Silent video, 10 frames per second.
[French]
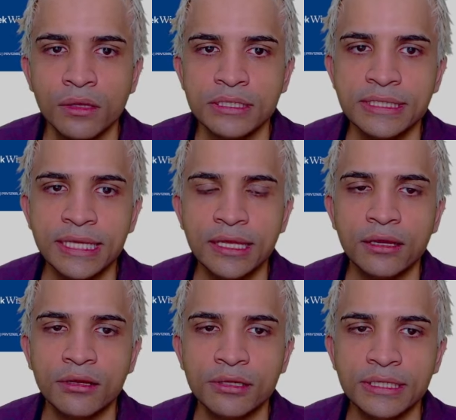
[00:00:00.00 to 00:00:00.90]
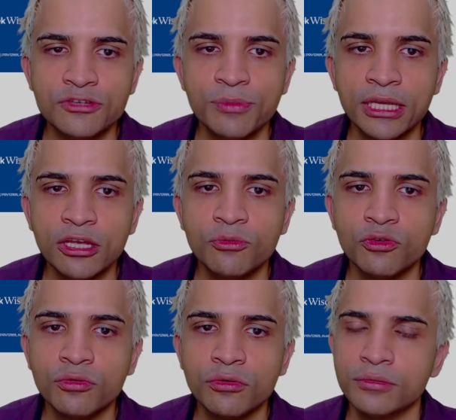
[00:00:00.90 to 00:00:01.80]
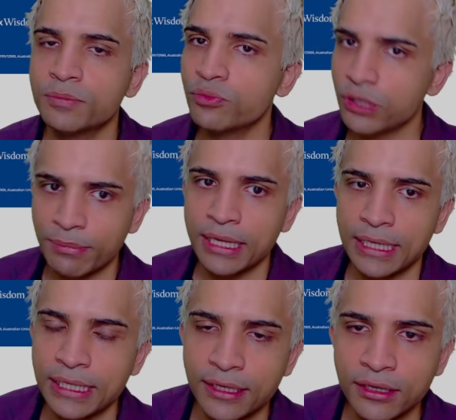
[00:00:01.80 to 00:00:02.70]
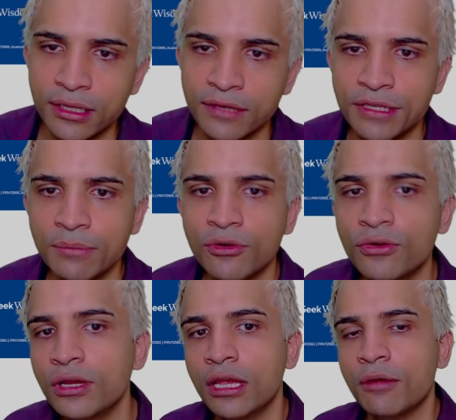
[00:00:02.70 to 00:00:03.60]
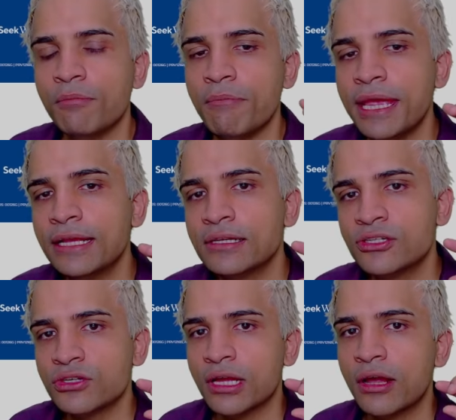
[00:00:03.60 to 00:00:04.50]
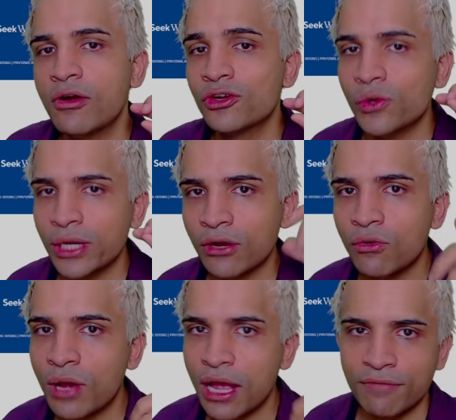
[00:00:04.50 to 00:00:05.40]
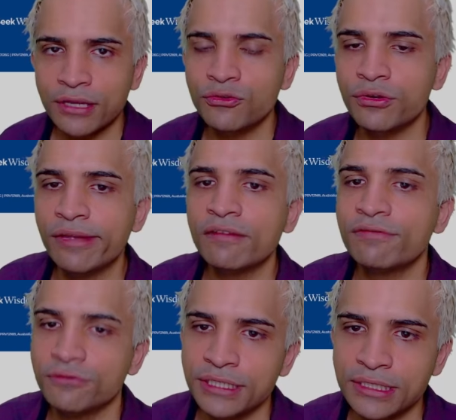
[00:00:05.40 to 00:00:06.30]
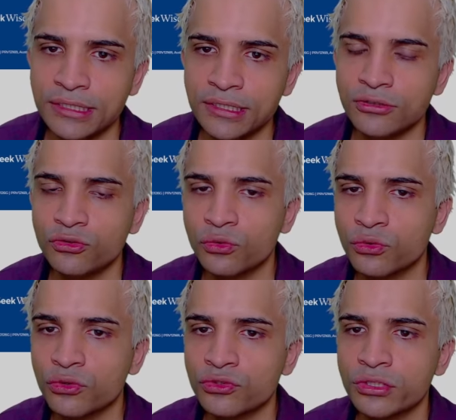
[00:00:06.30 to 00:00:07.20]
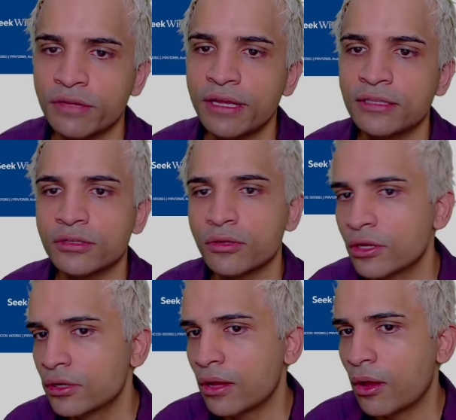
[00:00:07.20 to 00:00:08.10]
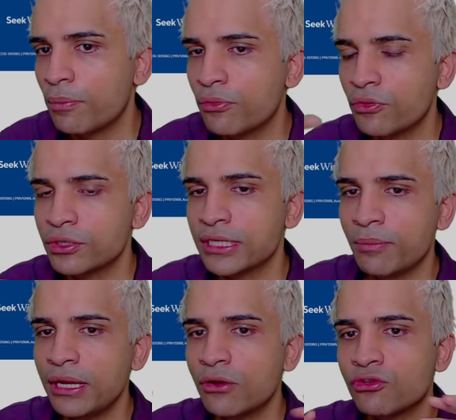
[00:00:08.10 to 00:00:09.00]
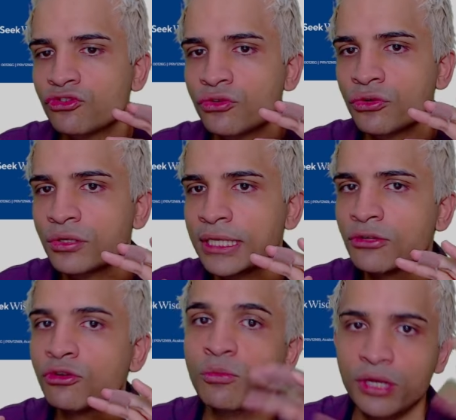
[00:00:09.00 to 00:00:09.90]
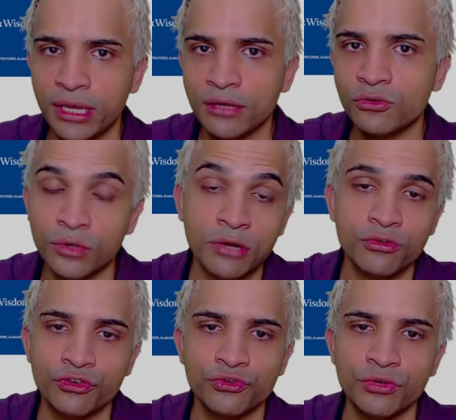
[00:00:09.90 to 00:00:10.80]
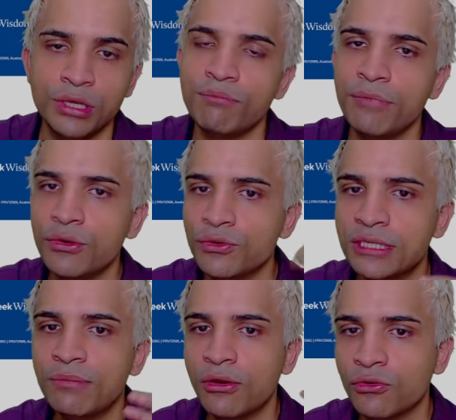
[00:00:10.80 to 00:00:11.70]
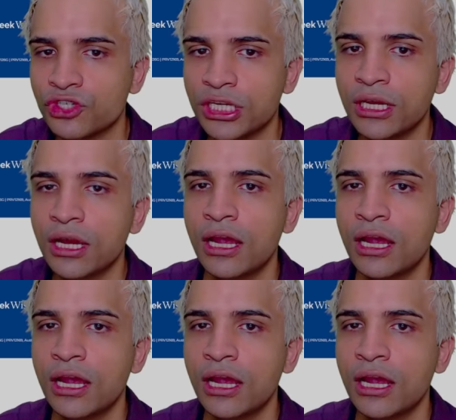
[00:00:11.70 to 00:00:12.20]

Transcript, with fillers: c'est il y a du make-up donc pour les mecs les nanas évidemment, mais ce sera cohérent avec l'univers fantasy. Donc, ça va être peu, c'est un mélange des trucs modernes qu'on a aujourd'hui, mais aussi mélangé